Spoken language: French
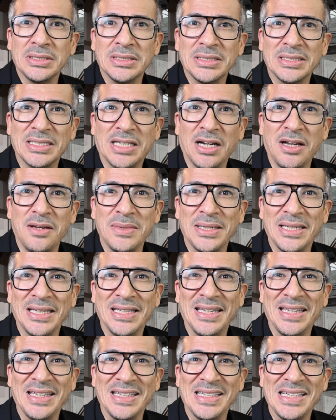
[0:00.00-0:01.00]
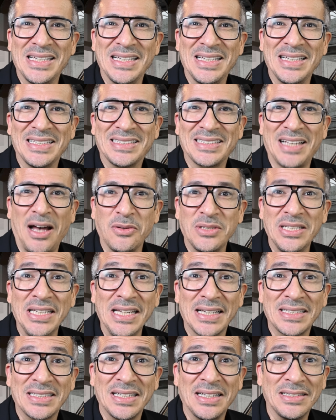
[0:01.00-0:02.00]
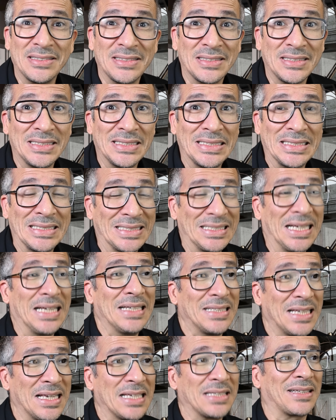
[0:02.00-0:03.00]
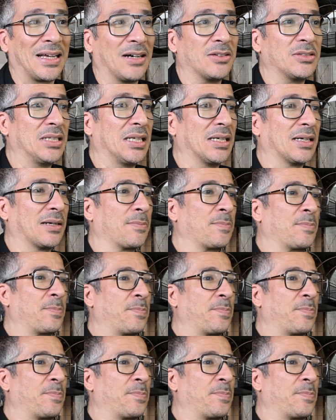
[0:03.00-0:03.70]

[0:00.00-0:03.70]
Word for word: C'est quand même e-, e-, e-, extraordinaire ça. Hein. Ça, c'est extraordinaire.